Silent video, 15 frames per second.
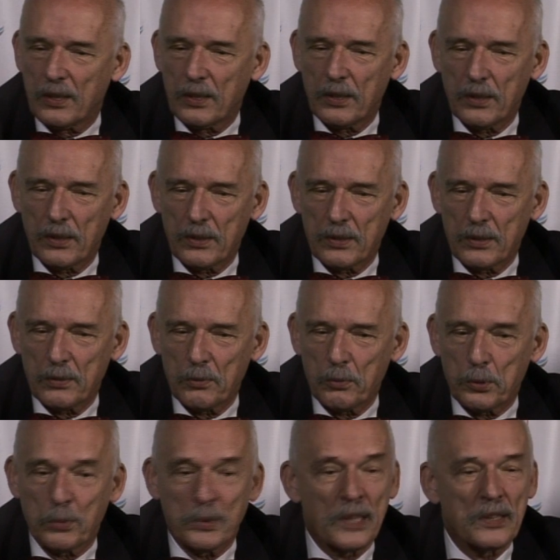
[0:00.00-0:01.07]
E,
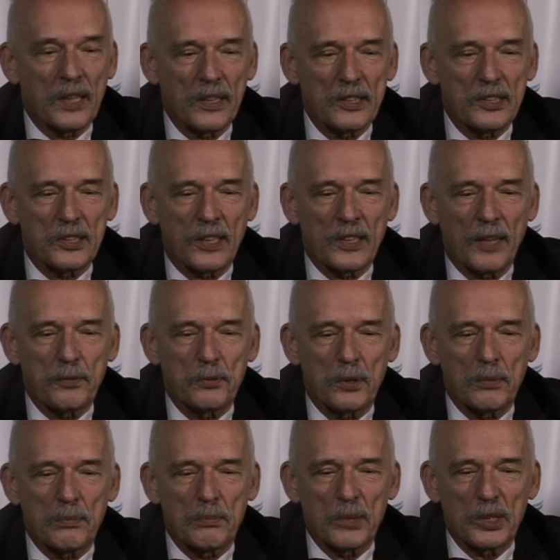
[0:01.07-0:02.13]
usunięta jest scena, w
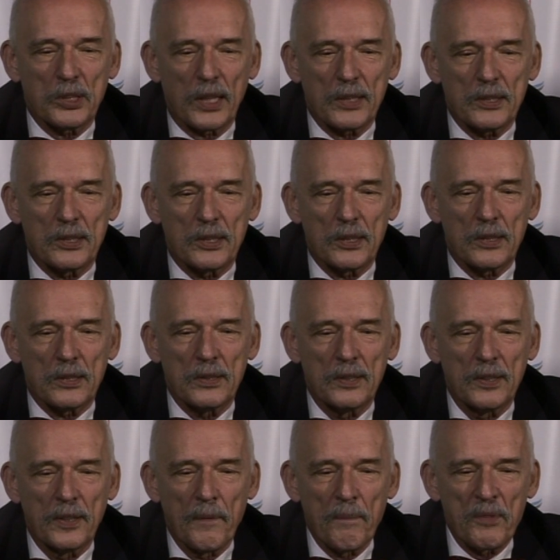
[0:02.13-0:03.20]
którym mieszkańcy,
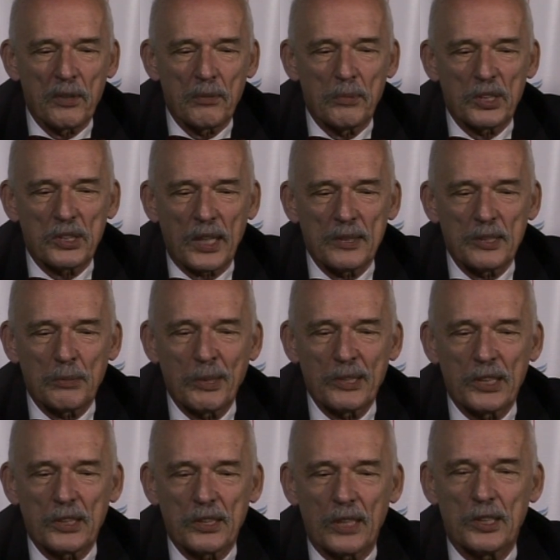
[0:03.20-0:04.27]
mieszkańcy
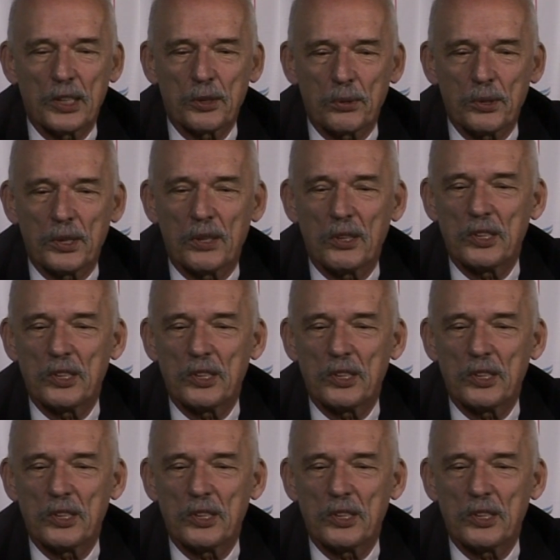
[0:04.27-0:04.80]
miasteczka cieszą się,